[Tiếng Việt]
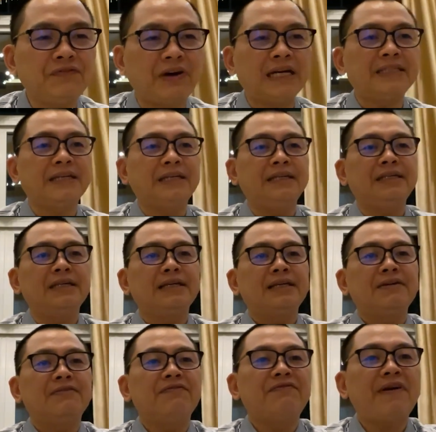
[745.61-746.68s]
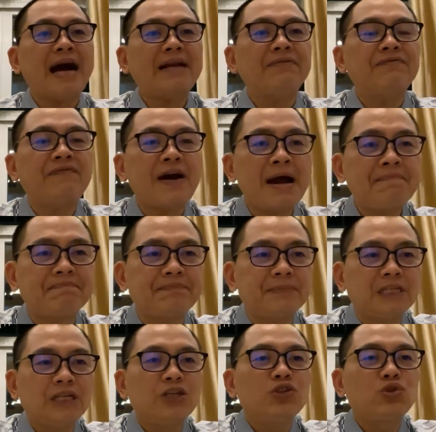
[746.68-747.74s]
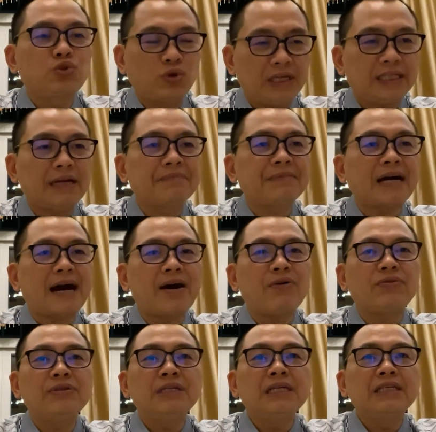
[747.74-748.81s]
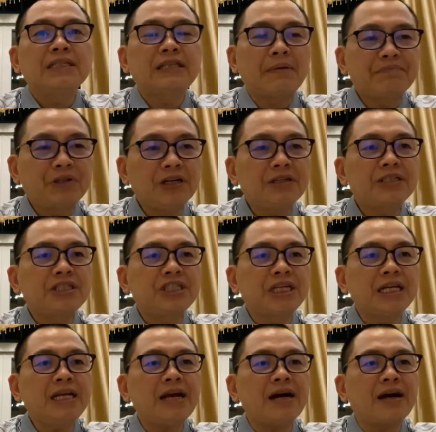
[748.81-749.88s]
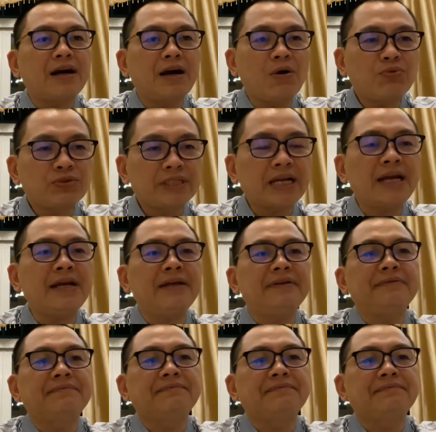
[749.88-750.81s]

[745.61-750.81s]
vậy thì vạn pháp duy tâm tạo tâm thức chính là gốc rễ